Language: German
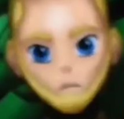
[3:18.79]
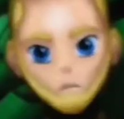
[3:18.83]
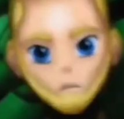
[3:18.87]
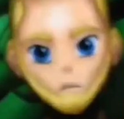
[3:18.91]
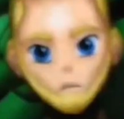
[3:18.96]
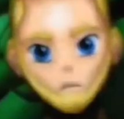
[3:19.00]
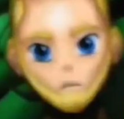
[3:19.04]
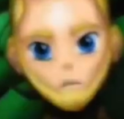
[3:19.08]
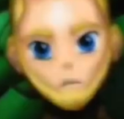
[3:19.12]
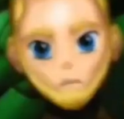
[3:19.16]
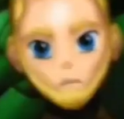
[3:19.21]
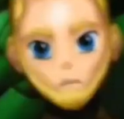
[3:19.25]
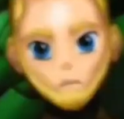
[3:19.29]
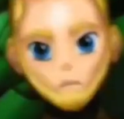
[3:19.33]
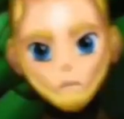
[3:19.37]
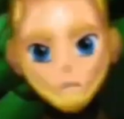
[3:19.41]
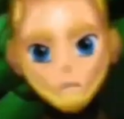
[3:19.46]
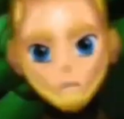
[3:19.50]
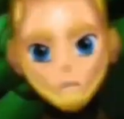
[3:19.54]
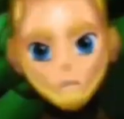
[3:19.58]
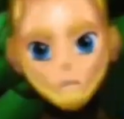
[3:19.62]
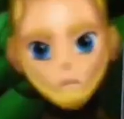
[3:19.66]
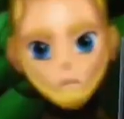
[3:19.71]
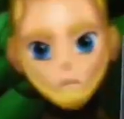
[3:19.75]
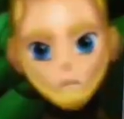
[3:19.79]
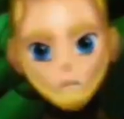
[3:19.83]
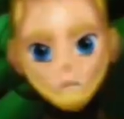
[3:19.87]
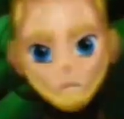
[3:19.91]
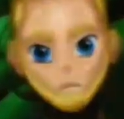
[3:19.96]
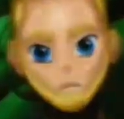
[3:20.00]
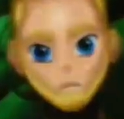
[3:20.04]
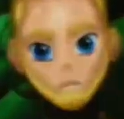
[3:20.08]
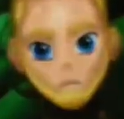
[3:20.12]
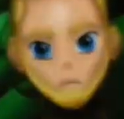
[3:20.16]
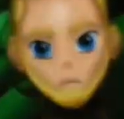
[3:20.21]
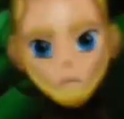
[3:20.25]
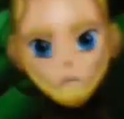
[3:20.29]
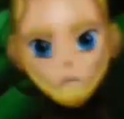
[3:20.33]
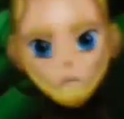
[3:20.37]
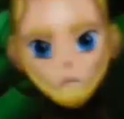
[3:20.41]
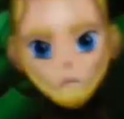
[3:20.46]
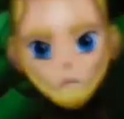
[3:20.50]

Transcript: Ähm, aber ja,